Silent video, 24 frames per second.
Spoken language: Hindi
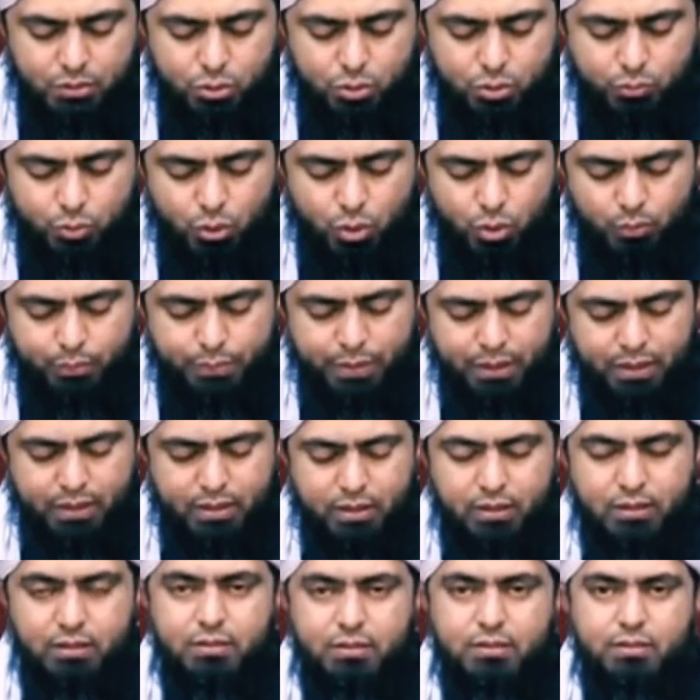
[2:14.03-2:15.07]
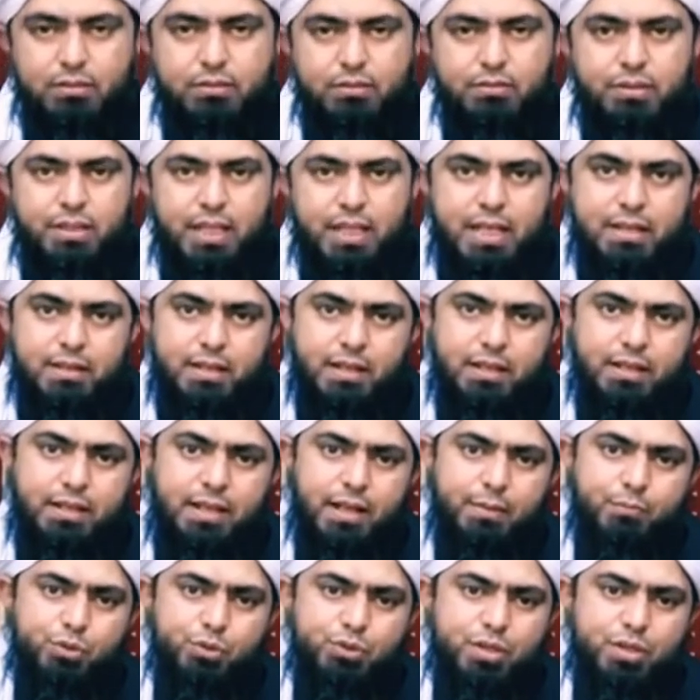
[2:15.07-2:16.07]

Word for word: तो वो फिर तीन दिन के